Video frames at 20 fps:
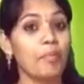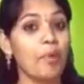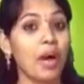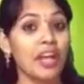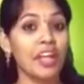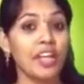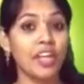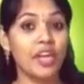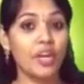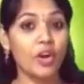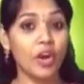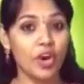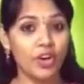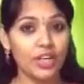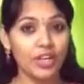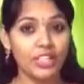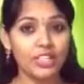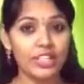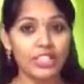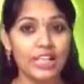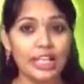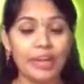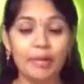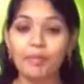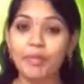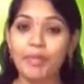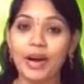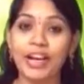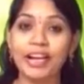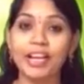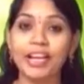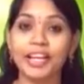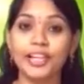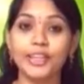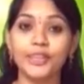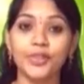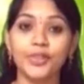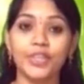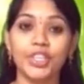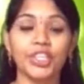మా ఈ కాంటెస్ట్కి మహిళల
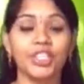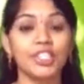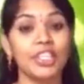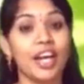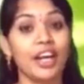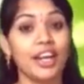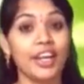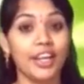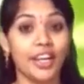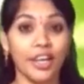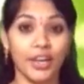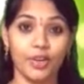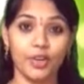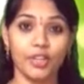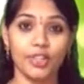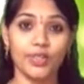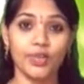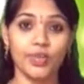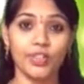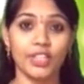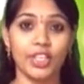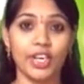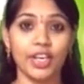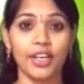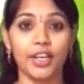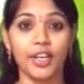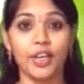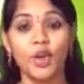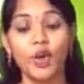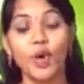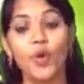నుండి చాలా ఎన్రోల్స్ వచ్చాయి